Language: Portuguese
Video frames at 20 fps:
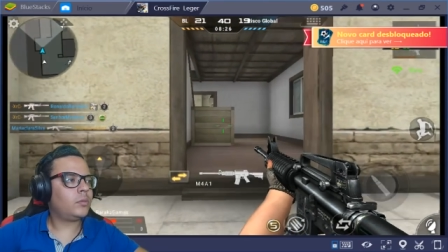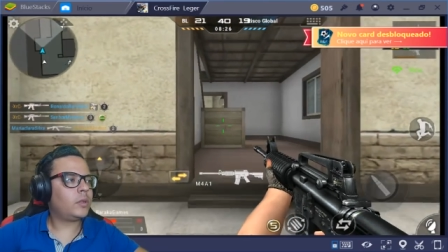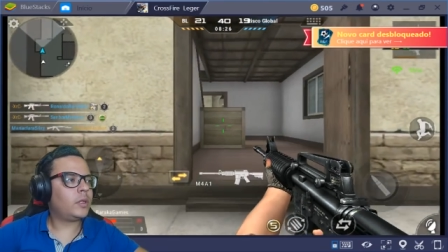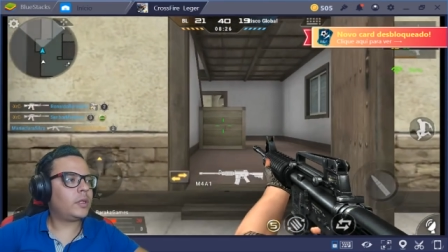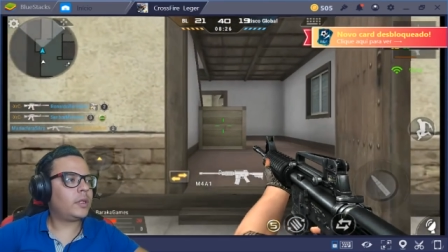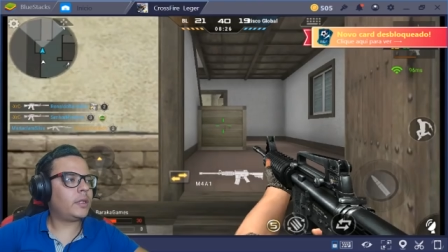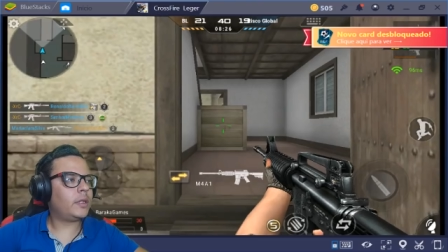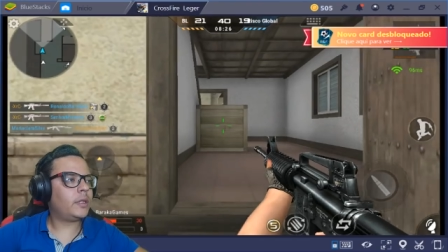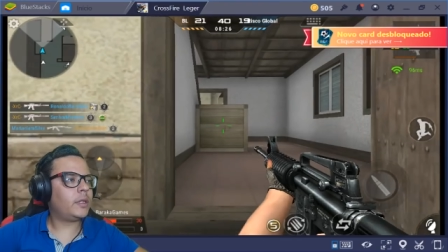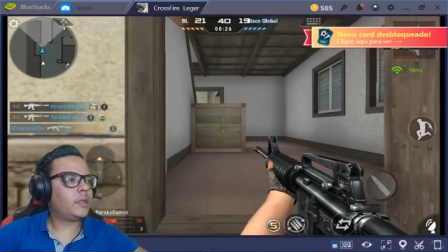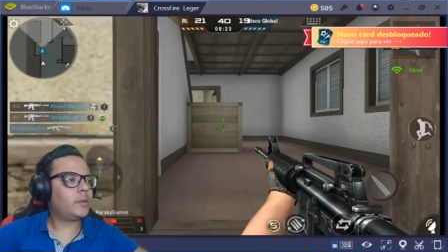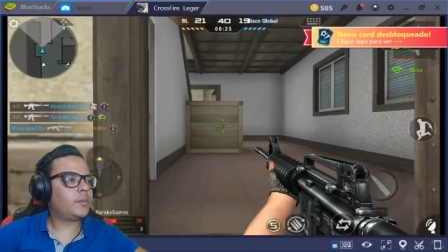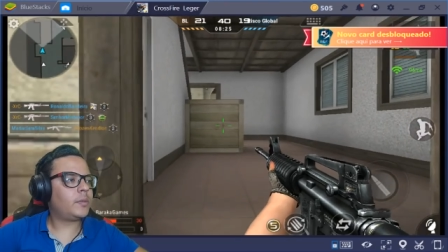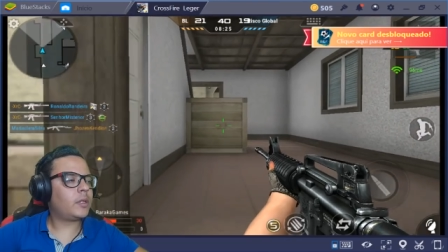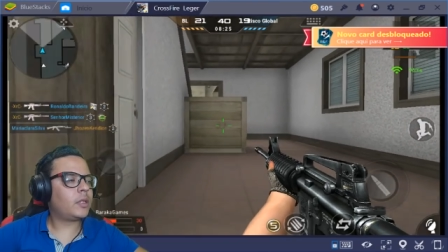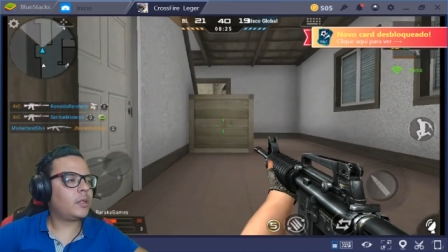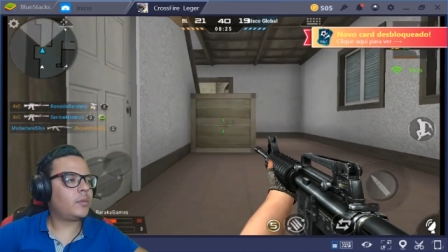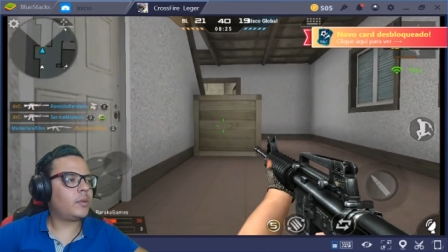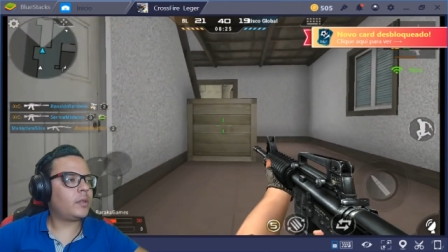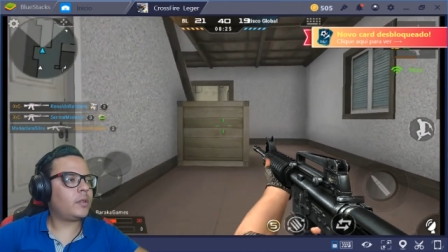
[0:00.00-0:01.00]
Beleza,
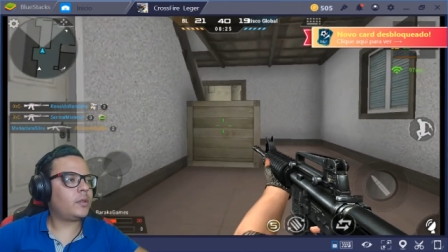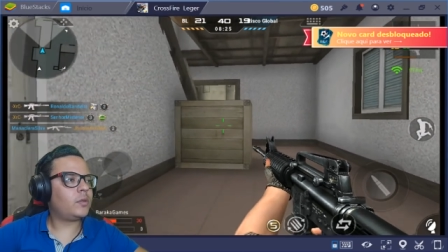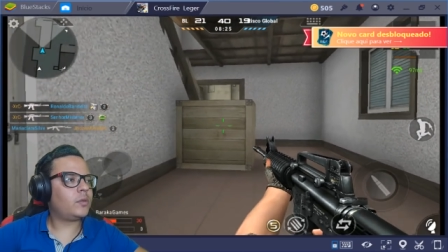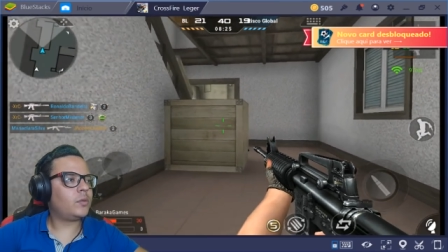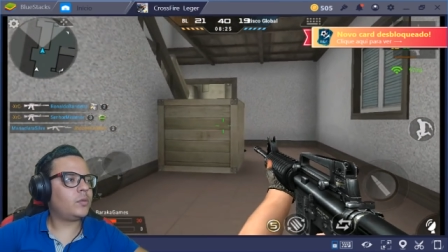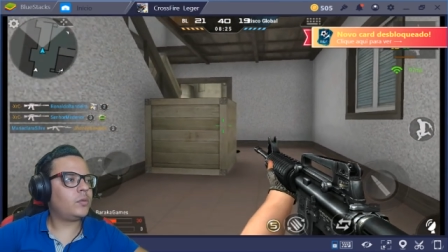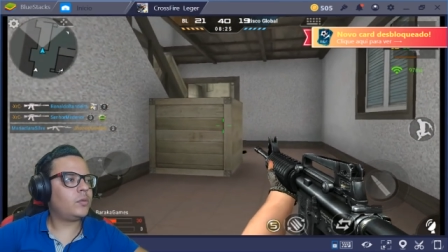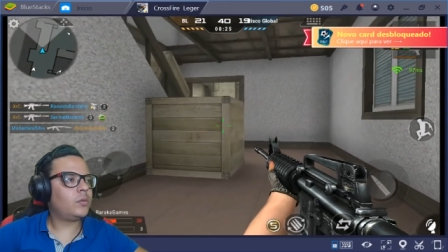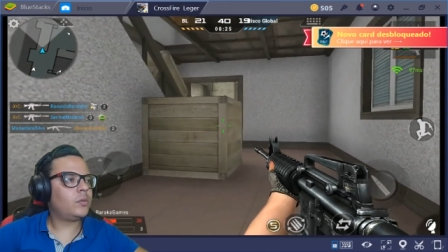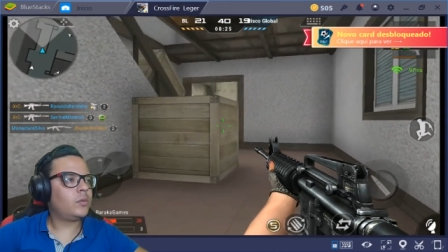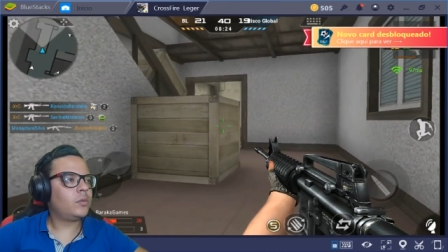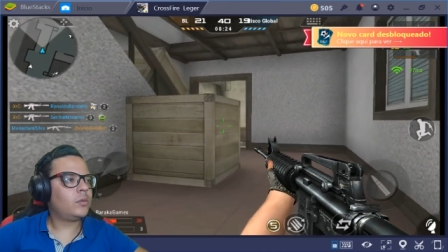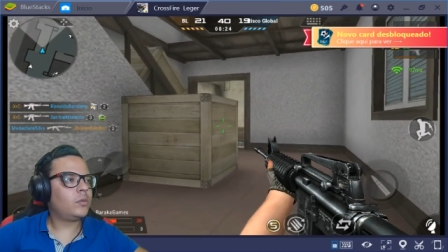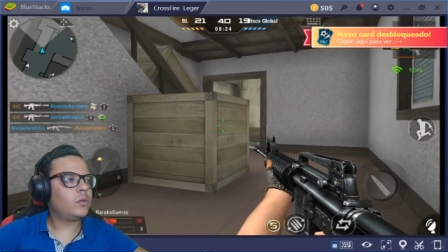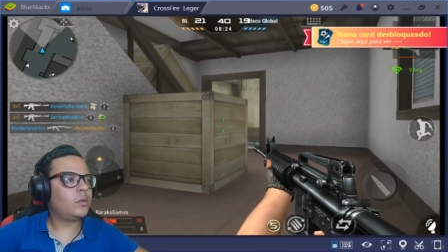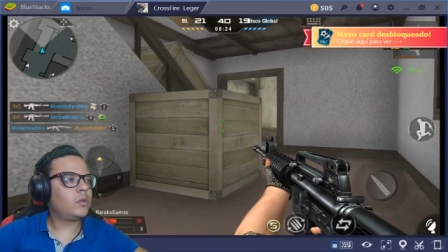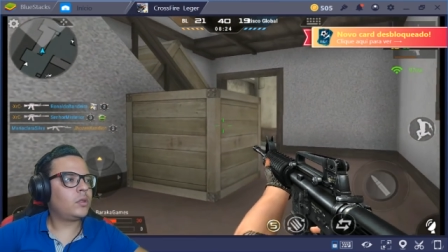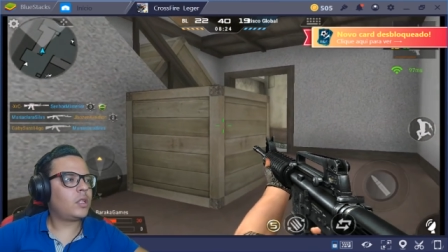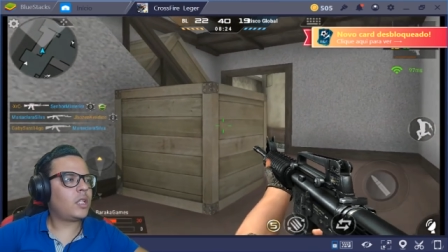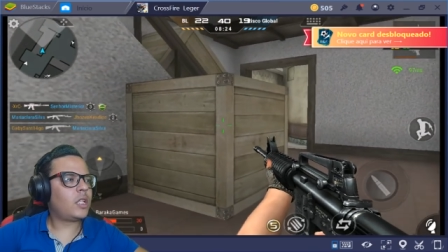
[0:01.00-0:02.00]
peguei mais um.
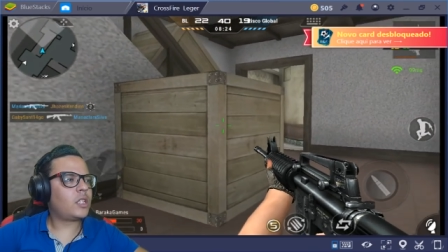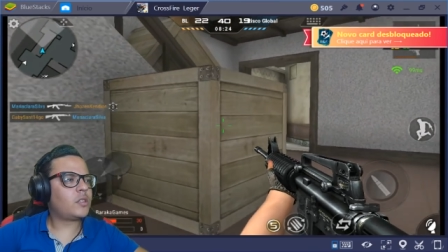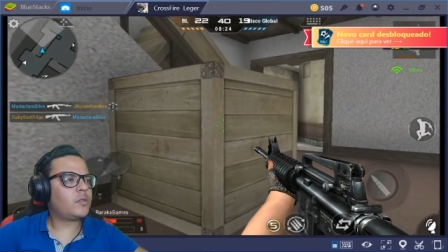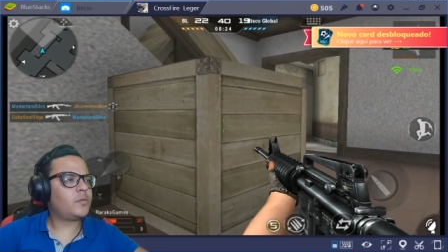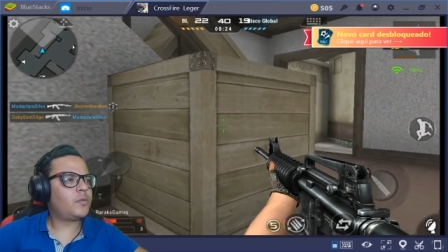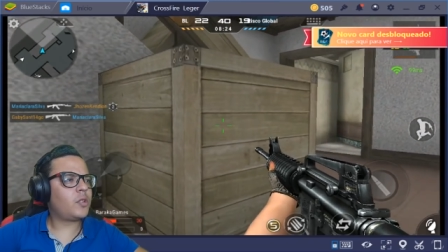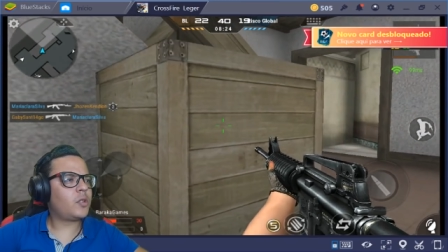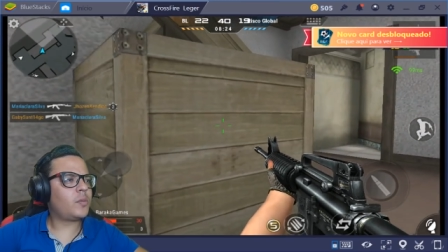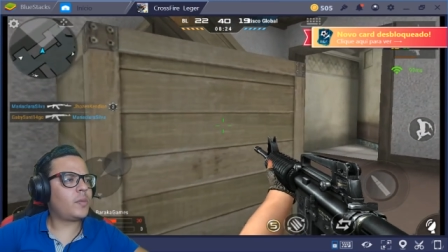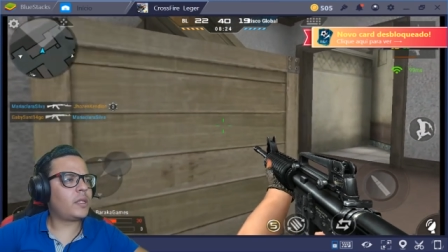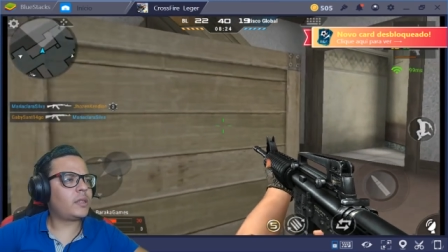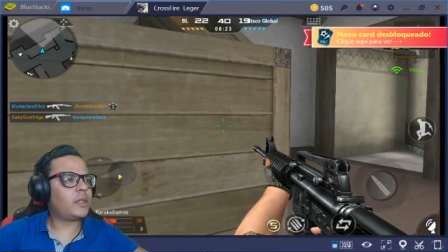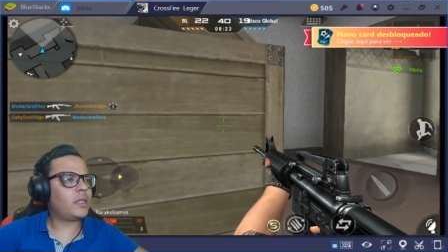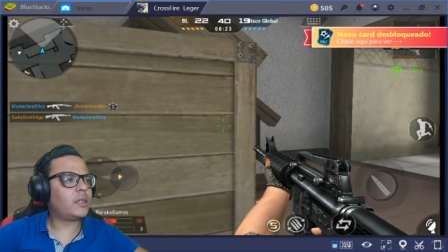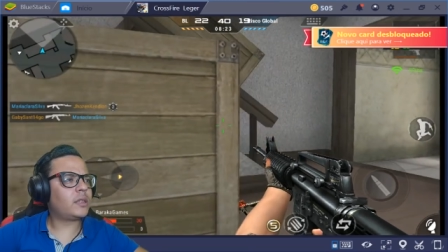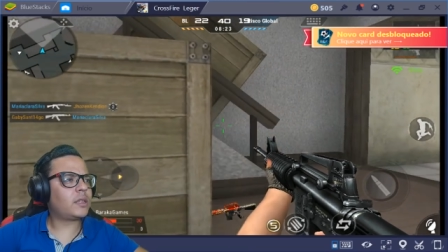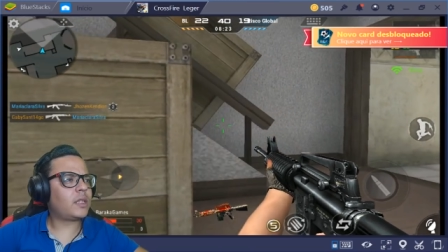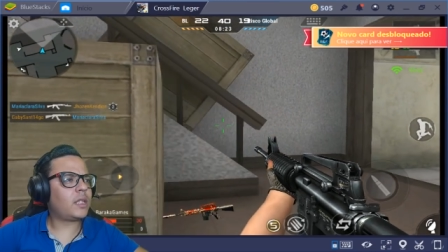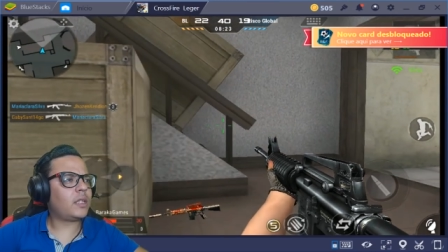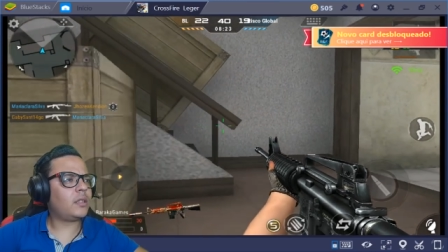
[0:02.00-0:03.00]
Acho que não foi eu que matei esse
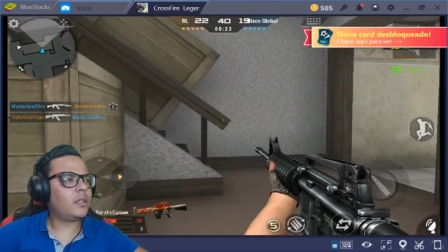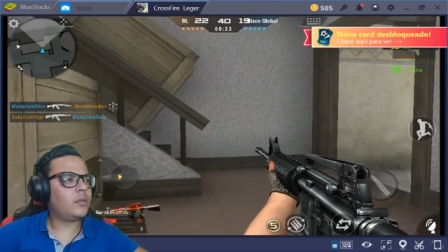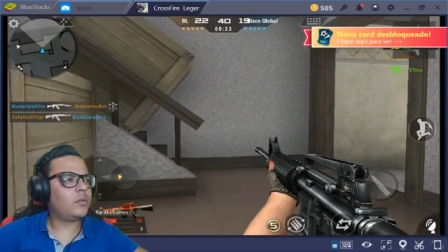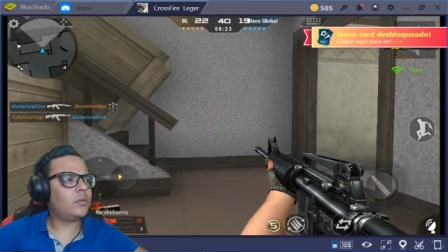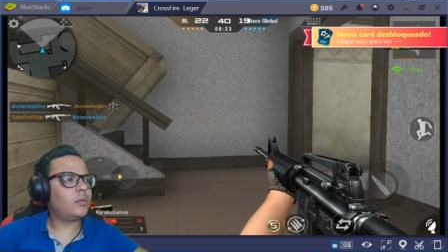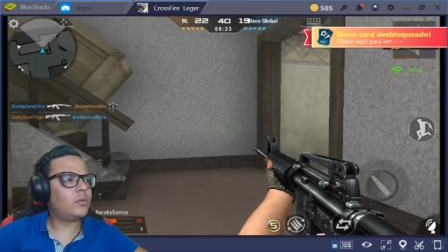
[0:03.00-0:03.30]
cara não.